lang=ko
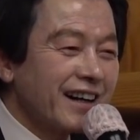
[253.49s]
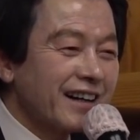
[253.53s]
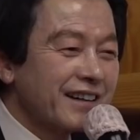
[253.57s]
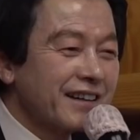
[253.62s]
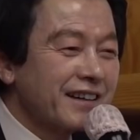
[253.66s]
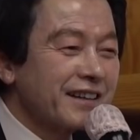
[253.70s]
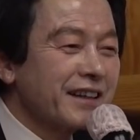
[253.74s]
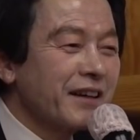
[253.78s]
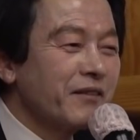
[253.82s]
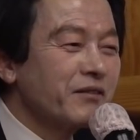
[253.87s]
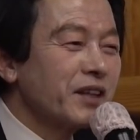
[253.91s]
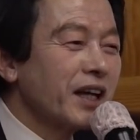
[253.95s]

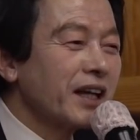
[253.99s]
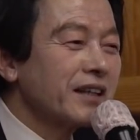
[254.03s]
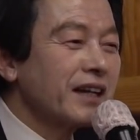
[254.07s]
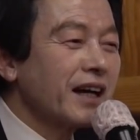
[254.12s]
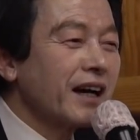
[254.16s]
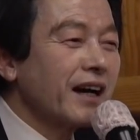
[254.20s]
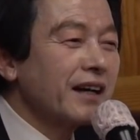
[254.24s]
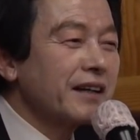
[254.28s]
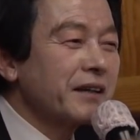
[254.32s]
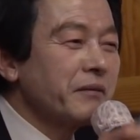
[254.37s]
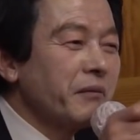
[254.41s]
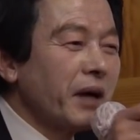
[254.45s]
그
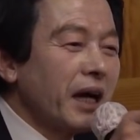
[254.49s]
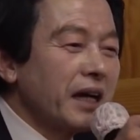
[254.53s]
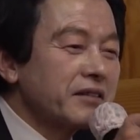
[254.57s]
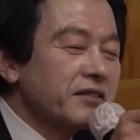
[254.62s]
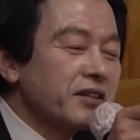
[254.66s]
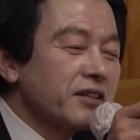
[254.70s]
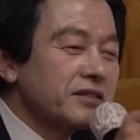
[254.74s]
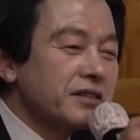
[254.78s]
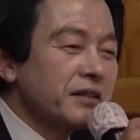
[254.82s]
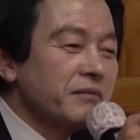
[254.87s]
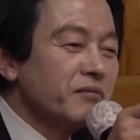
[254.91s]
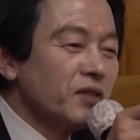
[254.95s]
염라대왕 하는 말
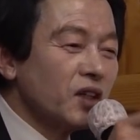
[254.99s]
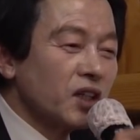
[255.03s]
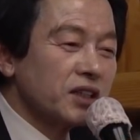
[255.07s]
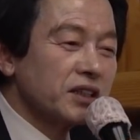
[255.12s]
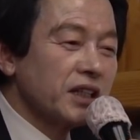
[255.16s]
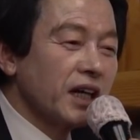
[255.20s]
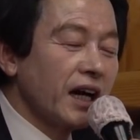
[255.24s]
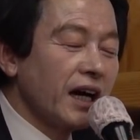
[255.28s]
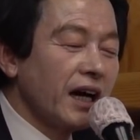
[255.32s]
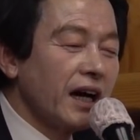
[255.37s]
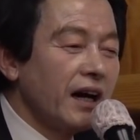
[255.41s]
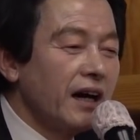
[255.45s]
뜻은
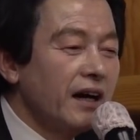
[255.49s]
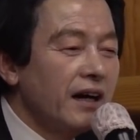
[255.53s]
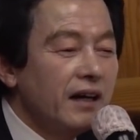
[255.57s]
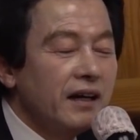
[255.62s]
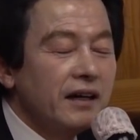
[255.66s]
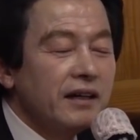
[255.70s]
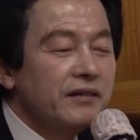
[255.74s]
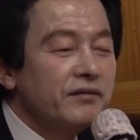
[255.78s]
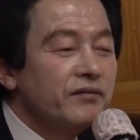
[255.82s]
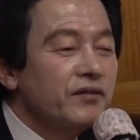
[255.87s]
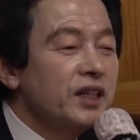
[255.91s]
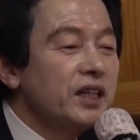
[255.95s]
뭐냐?
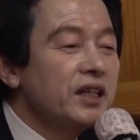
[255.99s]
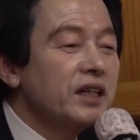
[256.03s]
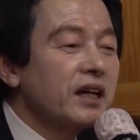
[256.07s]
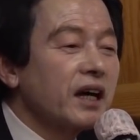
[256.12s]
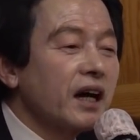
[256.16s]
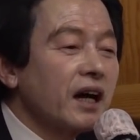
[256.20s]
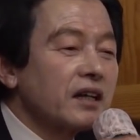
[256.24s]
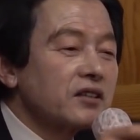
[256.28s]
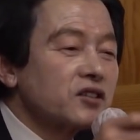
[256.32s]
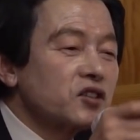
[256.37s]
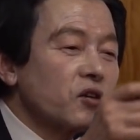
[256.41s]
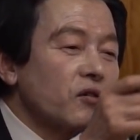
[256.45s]

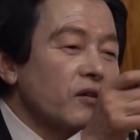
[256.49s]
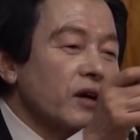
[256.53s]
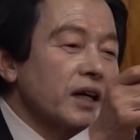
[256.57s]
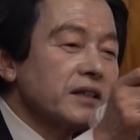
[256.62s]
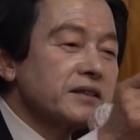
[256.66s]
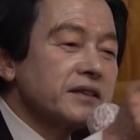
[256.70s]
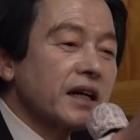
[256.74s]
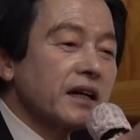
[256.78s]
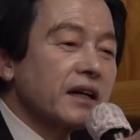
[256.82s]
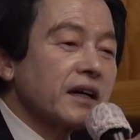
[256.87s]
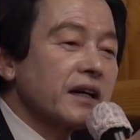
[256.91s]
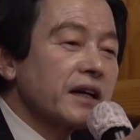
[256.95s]
네가
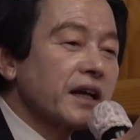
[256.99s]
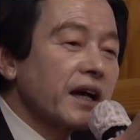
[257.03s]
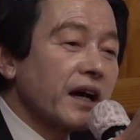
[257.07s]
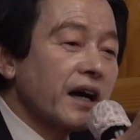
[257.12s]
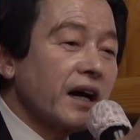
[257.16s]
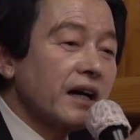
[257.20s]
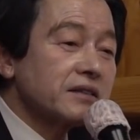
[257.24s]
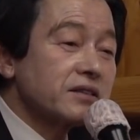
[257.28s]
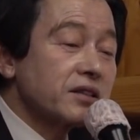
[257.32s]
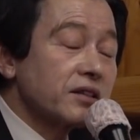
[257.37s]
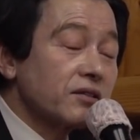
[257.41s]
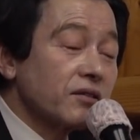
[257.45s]
초가상간에
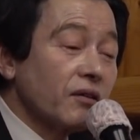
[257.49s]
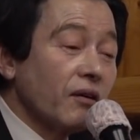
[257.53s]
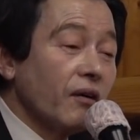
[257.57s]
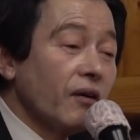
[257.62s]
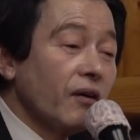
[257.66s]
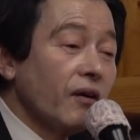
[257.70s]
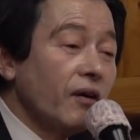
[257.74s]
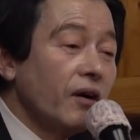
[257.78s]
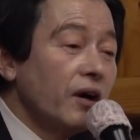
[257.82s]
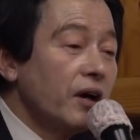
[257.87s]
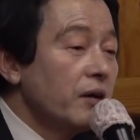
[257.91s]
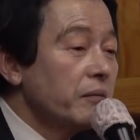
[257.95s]

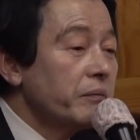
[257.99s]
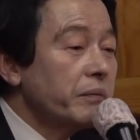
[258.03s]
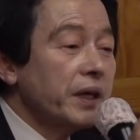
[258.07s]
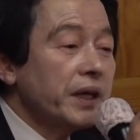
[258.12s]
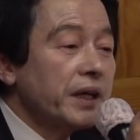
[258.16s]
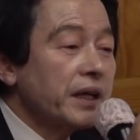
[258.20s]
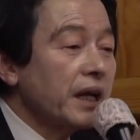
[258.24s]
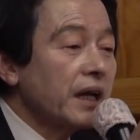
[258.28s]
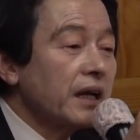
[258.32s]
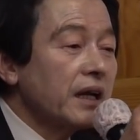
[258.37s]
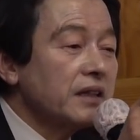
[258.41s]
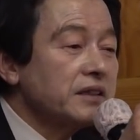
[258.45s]
가서도
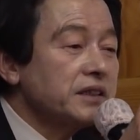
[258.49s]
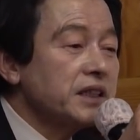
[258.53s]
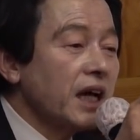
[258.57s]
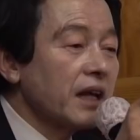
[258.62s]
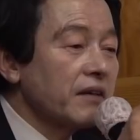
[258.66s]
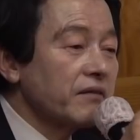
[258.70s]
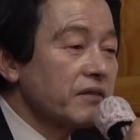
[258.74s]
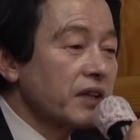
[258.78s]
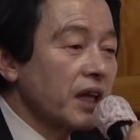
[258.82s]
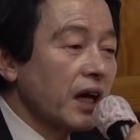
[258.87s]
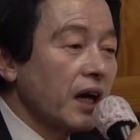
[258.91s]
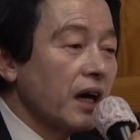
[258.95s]
편안하지
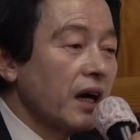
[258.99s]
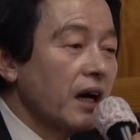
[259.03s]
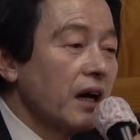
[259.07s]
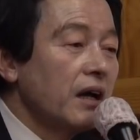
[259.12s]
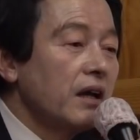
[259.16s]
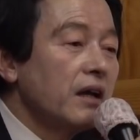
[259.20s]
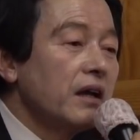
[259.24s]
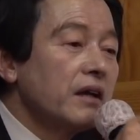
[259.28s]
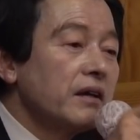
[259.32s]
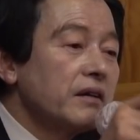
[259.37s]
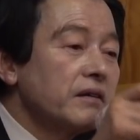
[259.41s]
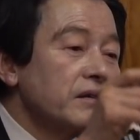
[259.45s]
않다.
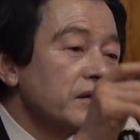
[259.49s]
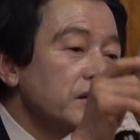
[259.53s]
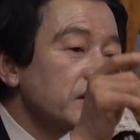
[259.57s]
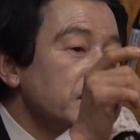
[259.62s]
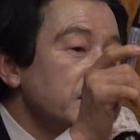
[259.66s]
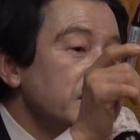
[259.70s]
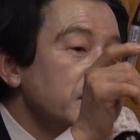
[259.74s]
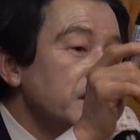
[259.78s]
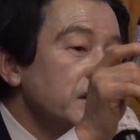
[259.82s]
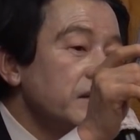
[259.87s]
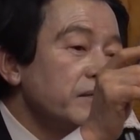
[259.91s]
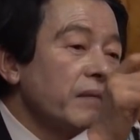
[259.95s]

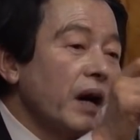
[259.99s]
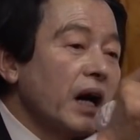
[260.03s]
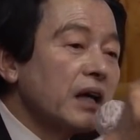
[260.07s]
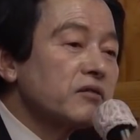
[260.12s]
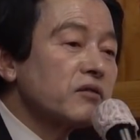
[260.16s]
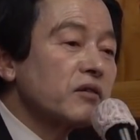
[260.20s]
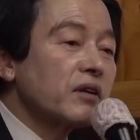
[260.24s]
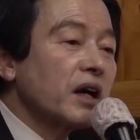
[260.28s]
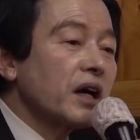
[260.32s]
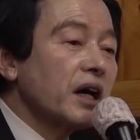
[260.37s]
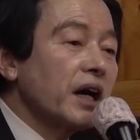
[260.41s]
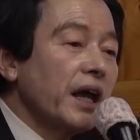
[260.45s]
너희
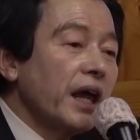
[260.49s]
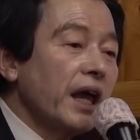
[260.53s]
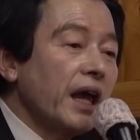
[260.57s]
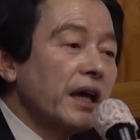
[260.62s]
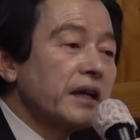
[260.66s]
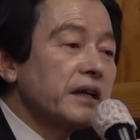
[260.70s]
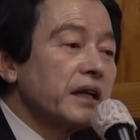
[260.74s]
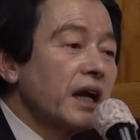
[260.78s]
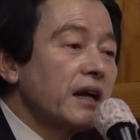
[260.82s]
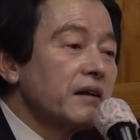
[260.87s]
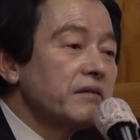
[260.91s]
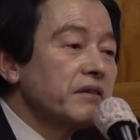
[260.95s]
마누라가
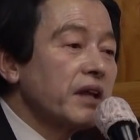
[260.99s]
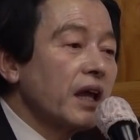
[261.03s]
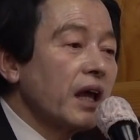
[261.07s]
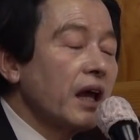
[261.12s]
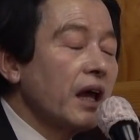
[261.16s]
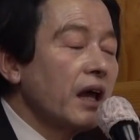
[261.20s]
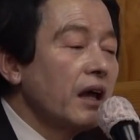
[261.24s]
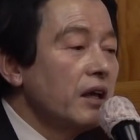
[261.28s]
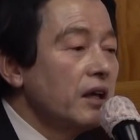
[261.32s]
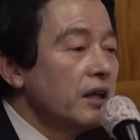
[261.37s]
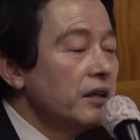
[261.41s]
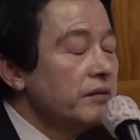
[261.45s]
애 낳을
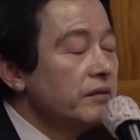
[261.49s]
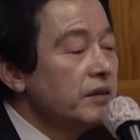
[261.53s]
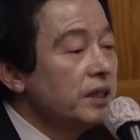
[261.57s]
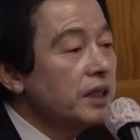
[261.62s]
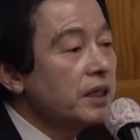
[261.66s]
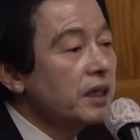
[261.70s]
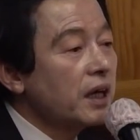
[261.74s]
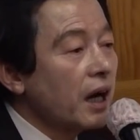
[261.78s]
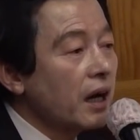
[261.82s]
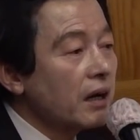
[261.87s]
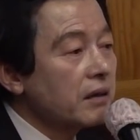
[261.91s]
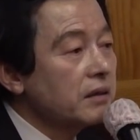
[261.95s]
때
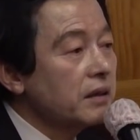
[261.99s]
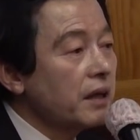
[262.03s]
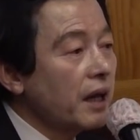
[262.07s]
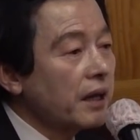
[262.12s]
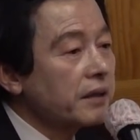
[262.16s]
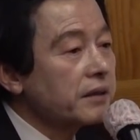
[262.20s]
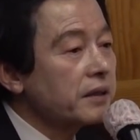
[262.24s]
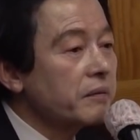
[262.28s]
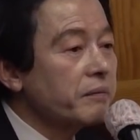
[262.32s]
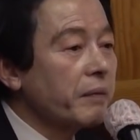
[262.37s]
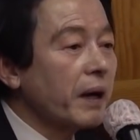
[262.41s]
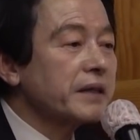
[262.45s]
네가 그
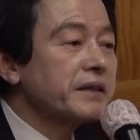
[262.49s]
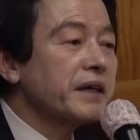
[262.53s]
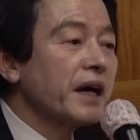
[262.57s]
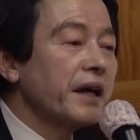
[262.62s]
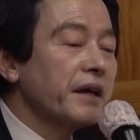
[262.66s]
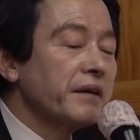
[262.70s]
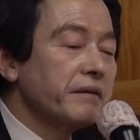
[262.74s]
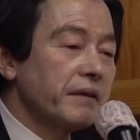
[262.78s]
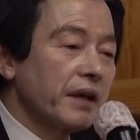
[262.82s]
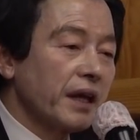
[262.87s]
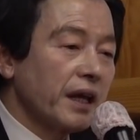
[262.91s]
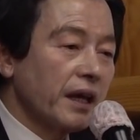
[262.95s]
애를 받아야
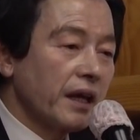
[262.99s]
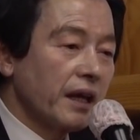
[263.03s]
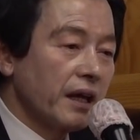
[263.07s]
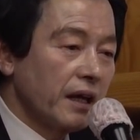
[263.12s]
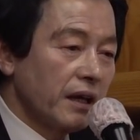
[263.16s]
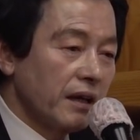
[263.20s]
돼.